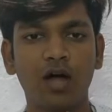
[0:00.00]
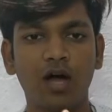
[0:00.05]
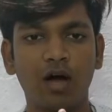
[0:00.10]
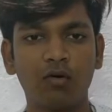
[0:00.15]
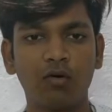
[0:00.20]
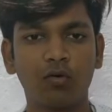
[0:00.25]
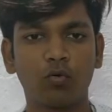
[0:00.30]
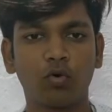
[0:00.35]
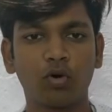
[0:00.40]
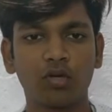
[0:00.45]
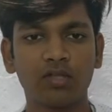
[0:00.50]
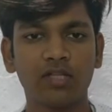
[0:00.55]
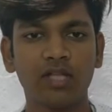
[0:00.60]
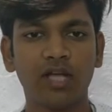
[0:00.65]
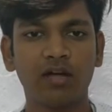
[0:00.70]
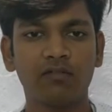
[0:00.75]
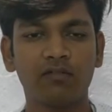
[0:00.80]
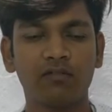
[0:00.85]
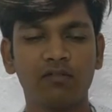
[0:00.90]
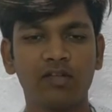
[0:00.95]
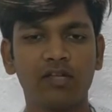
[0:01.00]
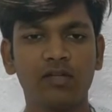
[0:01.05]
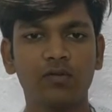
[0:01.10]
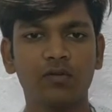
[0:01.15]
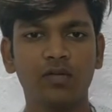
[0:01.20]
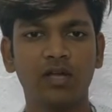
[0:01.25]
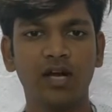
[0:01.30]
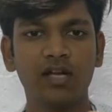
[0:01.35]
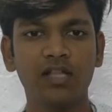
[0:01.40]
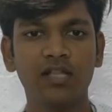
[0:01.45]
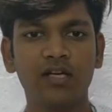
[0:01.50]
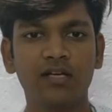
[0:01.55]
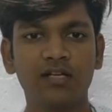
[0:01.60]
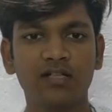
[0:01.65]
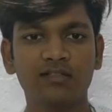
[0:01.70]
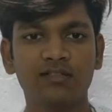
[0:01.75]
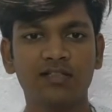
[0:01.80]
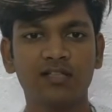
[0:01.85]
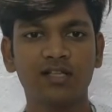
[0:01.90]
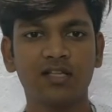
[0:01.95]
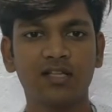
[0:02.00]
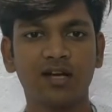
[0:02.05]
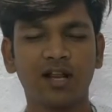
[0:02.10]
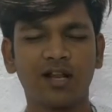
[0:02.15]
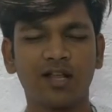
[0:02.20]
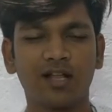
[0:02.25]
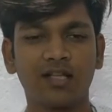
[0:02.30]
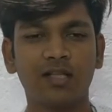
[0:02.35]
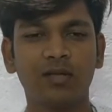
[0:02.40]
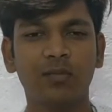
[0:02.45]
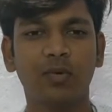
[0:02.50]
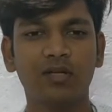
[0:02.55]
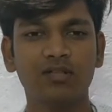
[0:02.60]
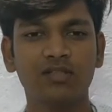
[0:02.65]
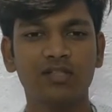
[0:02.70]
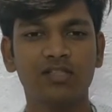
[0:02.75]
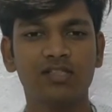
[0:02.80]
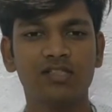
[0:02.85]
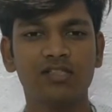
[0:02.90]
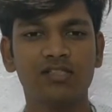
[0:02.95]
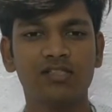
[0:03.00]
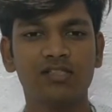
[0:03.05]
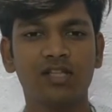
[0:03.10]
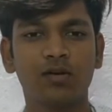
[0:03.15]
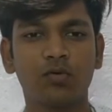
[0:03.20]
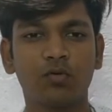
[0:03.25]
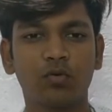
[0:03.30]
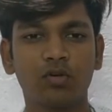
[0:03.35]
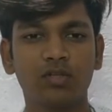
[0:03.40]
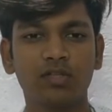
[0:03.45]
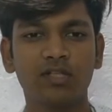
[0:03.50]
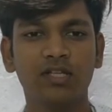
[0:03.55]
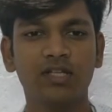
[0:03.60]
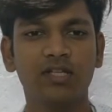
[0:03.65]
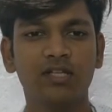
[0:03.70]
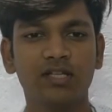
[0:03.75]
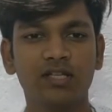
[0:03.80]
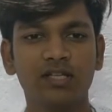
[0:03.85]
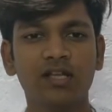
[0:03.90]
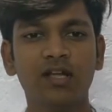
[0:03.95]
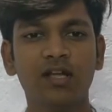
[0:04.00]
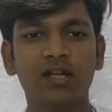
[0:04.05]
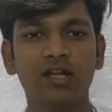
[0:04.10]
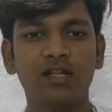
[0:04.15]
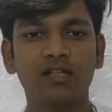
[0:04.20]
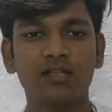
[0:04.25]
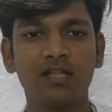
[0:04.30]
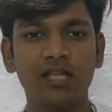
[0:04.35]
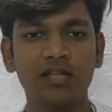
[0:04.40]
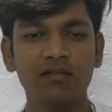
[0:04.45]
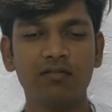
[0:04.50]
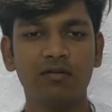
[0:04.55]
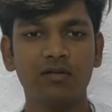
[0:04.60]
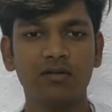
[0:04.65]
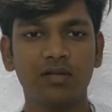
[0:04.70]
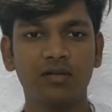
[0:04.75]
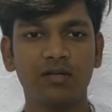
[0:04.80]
அவர் குழந்தையாகவே கணீர் என்று சிரிக்கிறார் அதை பார்த்த தீட்சிதர் குழந்தைக்கு தெய்வ